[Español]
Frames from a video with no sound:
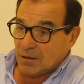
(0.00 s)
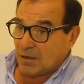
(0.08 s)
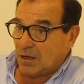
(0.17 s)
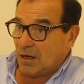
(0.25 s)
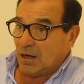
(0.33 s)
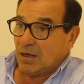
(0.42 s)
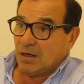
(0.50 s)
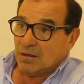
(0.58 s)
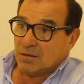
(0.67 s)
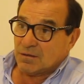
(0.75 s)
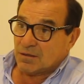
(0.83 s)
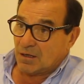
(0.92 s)

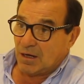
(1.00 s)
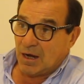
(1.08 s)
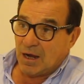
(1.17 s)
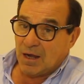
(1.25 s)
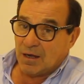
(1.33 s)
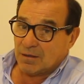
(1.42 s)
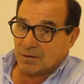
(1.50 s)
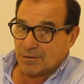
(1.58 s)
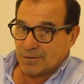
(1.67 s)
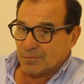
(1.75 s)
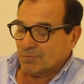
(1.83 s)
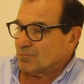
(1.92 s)
que sea
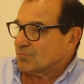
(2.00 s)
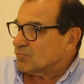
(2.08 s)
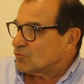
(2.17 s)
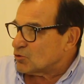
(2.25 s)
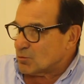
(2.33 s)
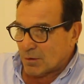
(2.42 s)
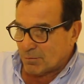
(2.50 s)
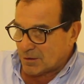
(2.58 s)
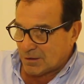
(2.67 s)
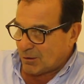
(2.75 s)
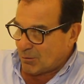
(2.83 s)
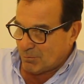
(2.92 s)
em,
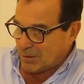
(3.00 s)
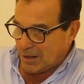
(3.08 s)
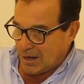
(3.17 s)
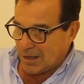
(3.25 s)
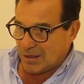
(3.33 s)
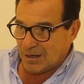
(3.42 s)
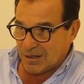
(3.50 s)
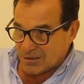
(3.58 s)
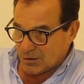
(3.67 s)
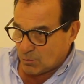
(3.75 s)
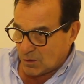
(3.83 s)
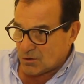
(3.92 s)
sumamente complicada la
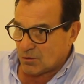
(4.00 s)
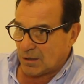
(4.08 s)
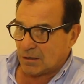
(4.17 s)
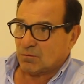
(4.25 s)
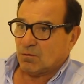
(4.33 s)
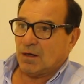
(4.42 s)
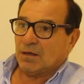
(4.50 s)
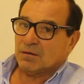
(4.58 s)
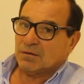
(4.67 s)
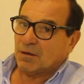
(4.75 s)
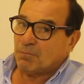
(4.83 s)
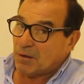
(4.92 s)
situación actual.
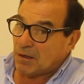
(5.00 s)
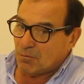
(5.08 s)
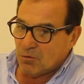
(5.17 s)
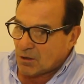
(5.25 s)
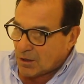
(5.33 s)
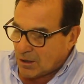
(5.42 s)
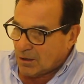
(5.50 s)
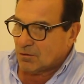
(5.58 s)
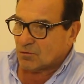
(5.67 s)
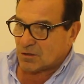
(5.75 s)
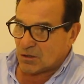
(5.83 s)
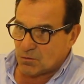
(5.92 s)
Esperemos que
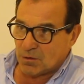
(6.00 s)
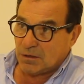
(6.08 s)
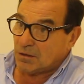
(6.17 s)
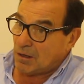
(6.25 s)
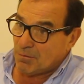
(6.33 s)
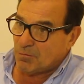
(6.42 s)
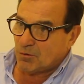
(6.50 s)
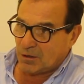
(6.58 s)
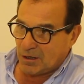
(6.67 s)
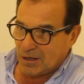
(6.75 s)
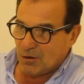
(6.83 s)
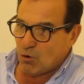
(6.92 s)
nos ayude el tiempo,
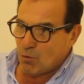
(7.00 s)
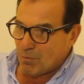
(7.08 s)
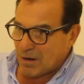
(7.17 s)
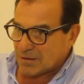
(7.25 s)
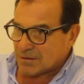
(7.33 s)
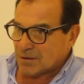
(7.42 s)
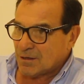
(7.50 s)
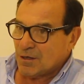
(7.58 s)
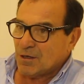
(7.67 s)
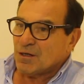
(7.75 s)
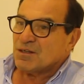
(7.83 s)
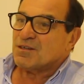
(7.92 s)
que es lo más
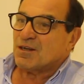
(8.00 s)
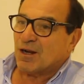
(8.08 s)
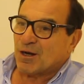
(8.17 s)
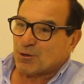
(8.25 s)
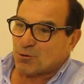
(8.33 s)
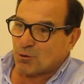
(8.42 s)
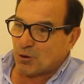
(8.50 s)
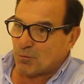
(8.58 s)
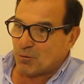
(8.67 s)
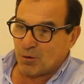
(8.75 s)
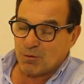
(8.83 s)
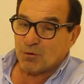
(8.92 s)
cierto que
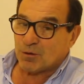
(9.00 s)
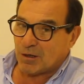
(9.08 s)
podemos